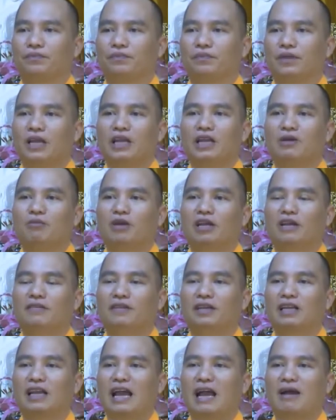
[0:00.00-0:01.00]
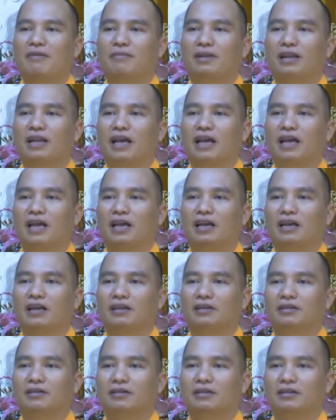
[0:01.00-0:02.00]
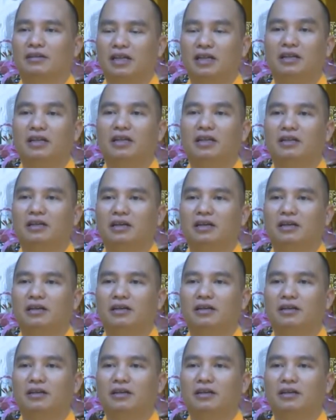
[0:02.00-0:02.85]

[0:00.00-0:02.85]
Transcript: đây là một cái việc làm là rất thiết thực